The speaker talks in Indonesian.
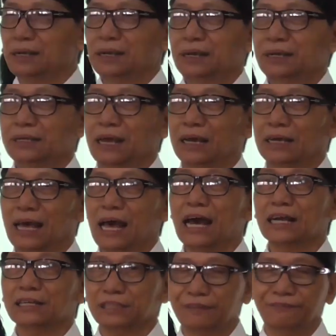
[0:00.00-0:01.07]
dan
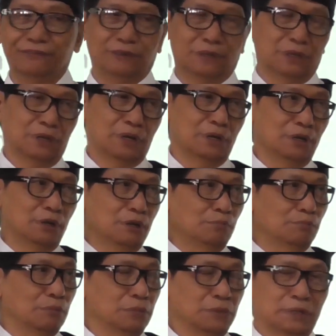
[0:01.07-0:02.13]
berorientasi kepada
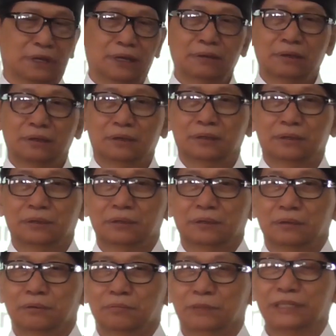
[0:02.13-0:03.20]
berkelanjutan
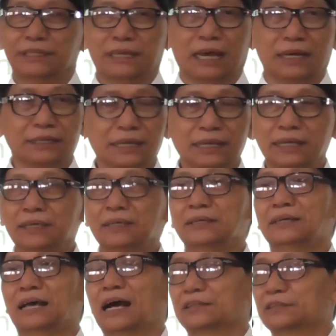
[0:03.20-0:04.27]
demi memberikan
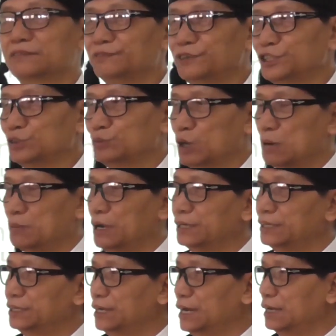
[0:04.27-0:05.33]
dampak nyata dan
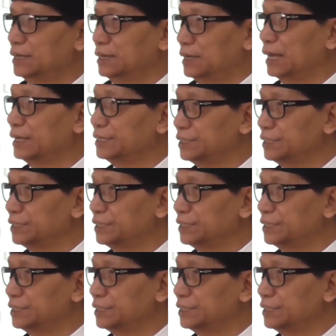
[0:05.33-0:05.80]
positif bagi